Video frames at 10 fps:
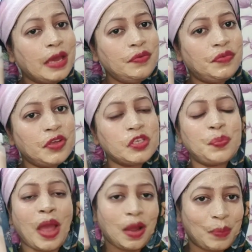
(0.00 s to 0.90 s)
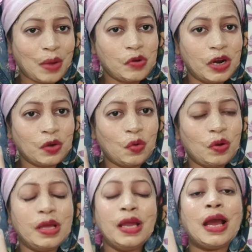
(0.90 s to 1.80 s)
এই ফেস প্যাক ব্যবহার
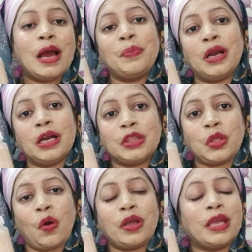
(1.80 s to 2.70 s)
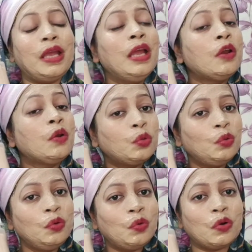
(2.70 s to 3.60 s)
করলে আপনার ত্বকে
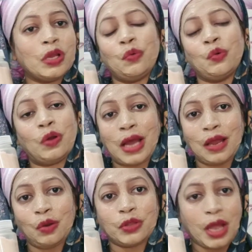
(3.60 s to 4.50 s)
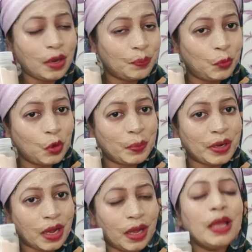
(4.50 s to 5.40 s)
নতুন করে কোনো কালো দাগ
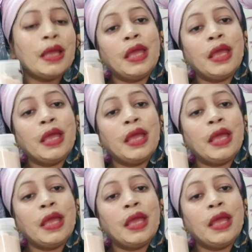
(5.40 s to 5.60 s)
পড়বে না